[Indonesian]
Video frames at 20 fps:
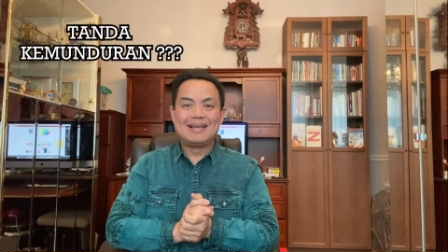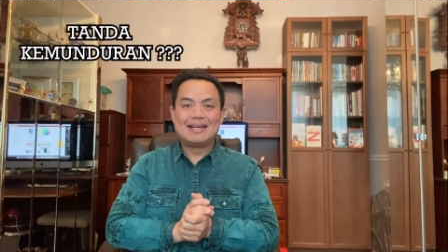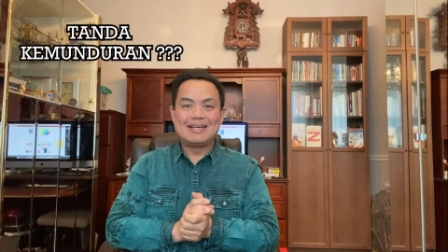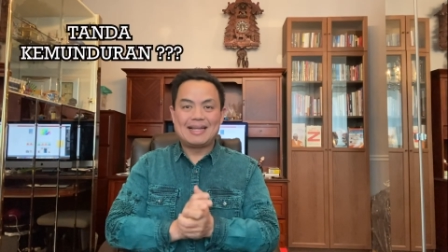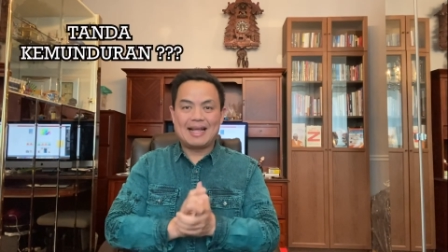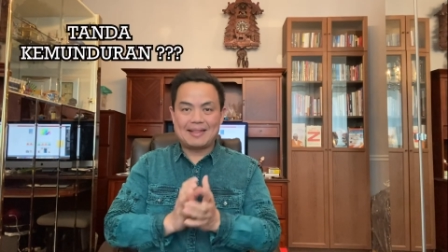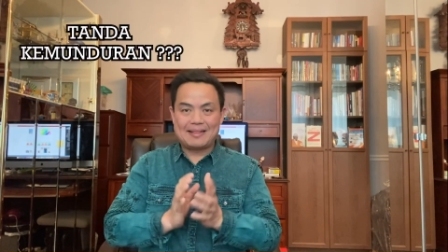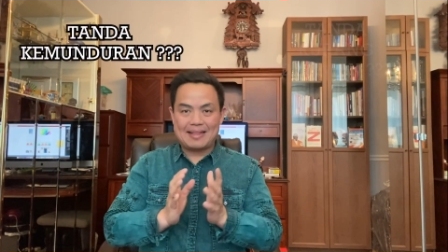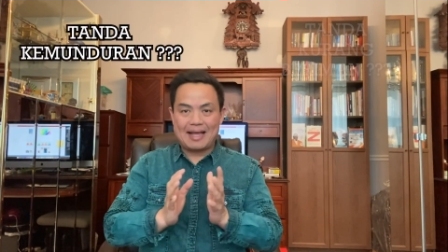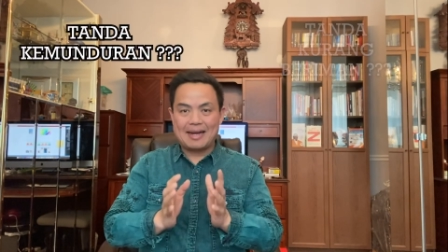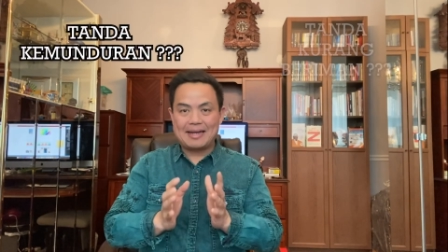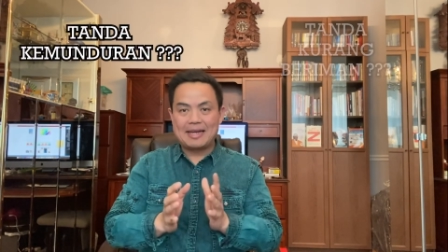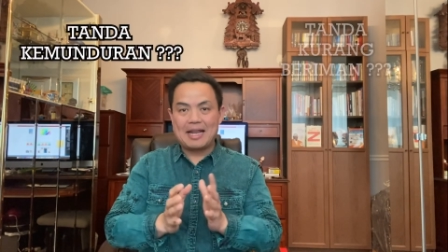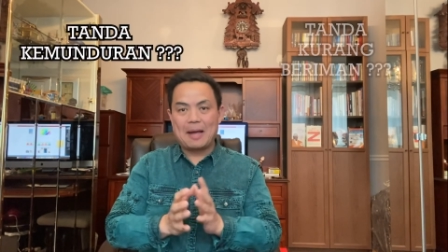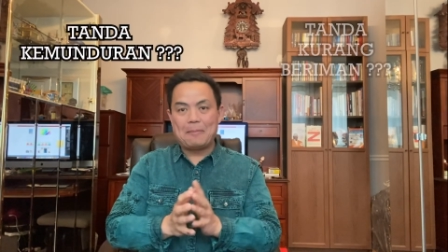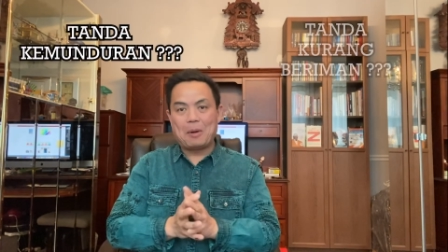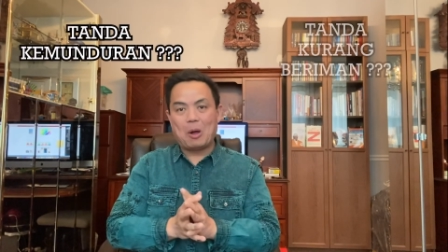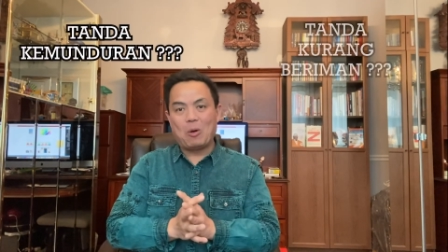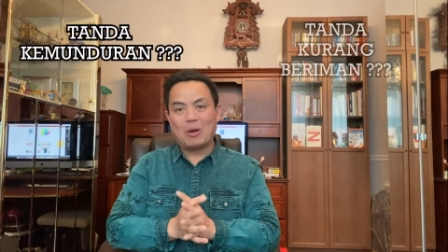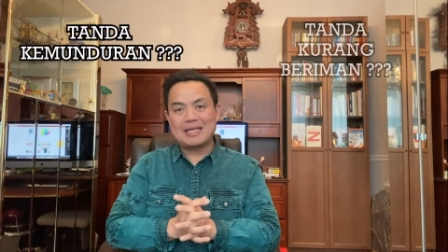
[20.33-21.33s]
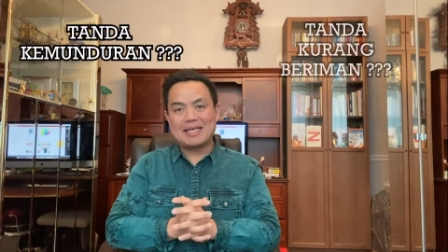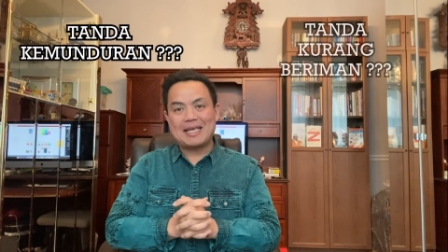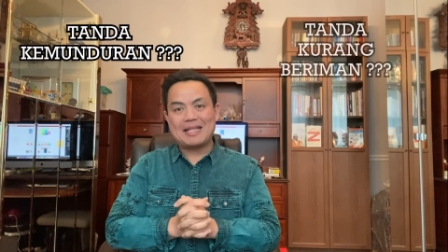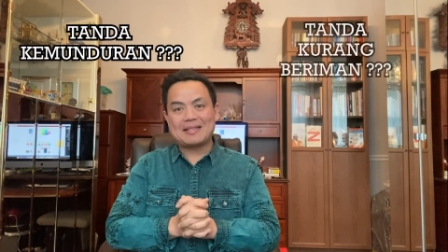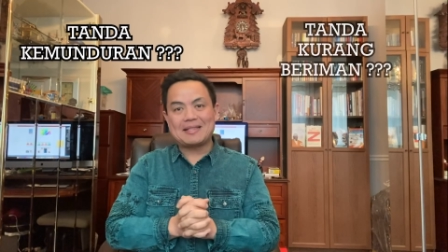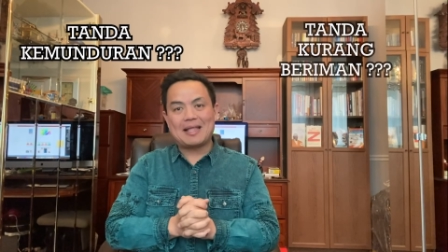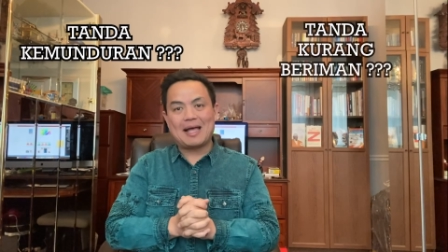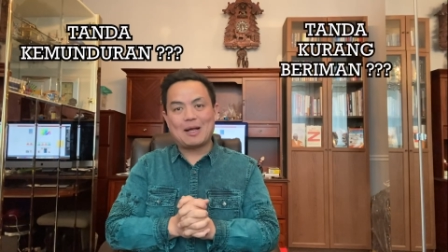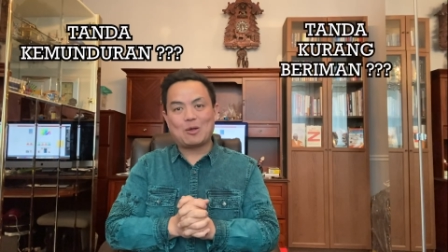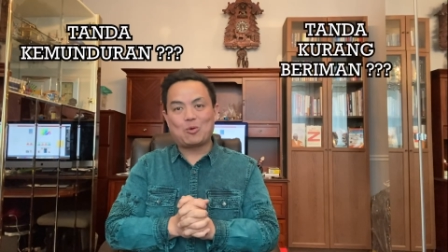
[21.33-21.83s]
dan tanda bahwa
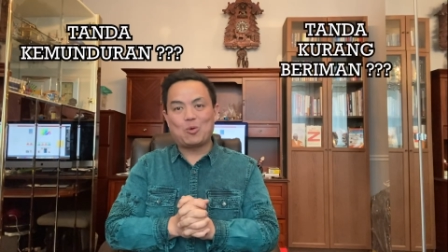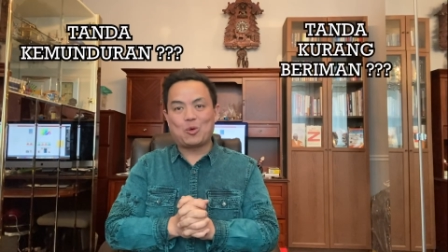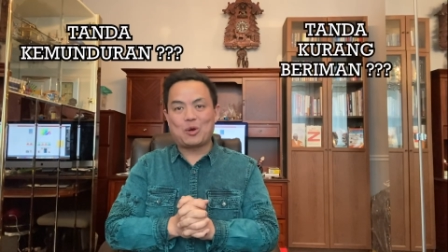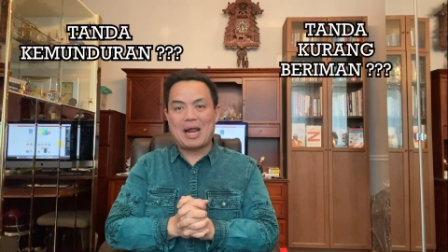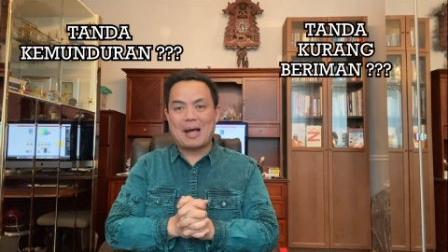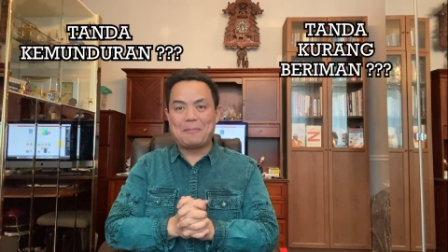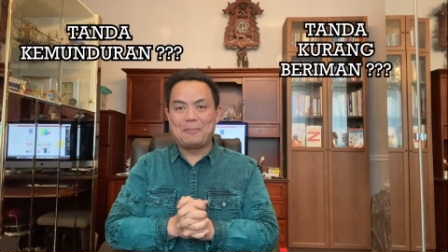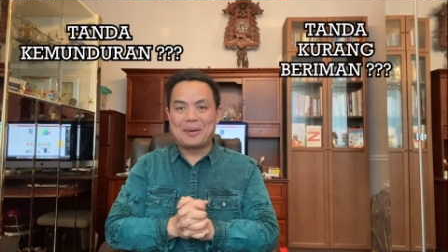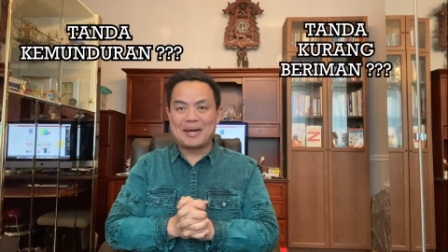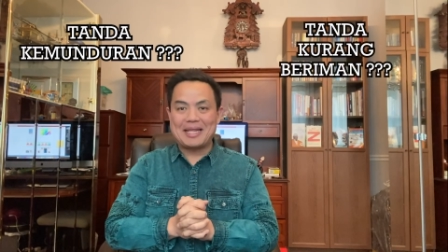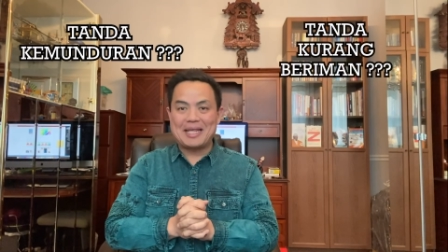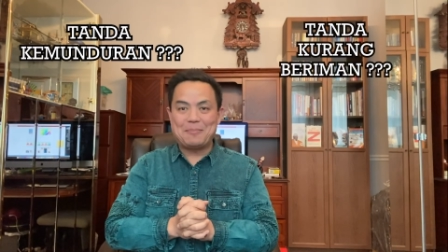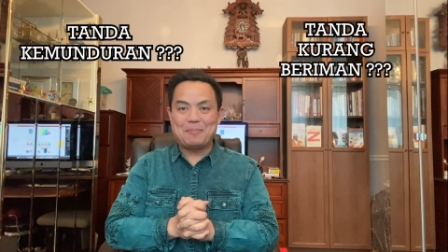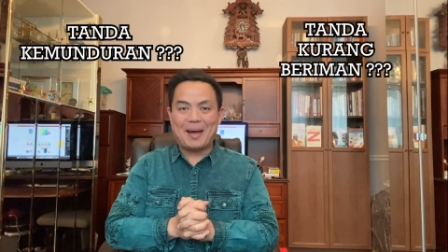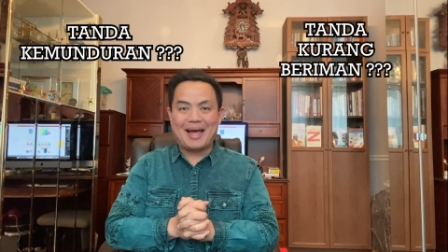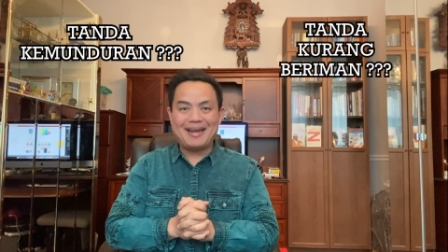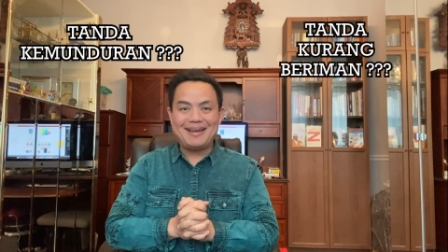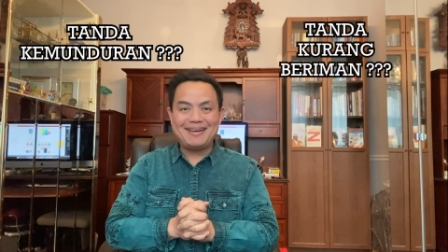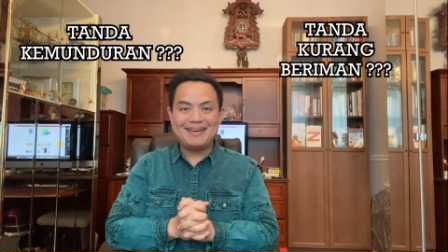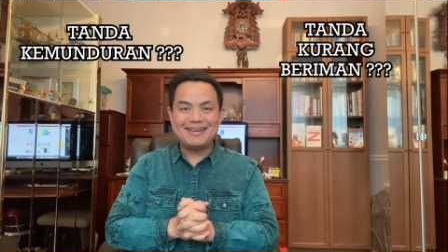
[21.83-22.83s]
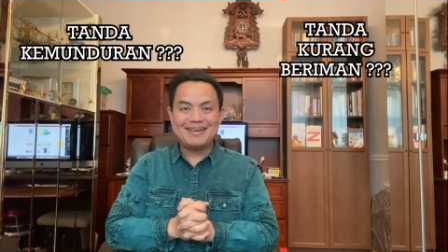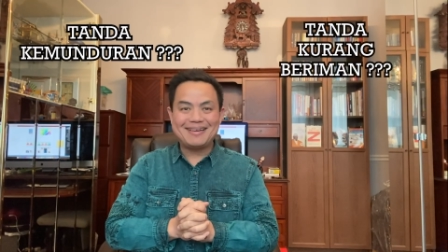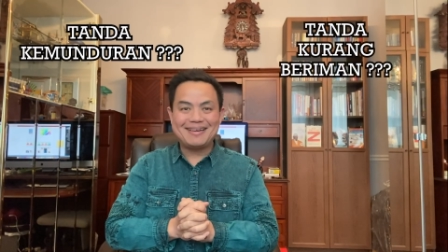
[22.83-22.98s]
kita kurang beriman?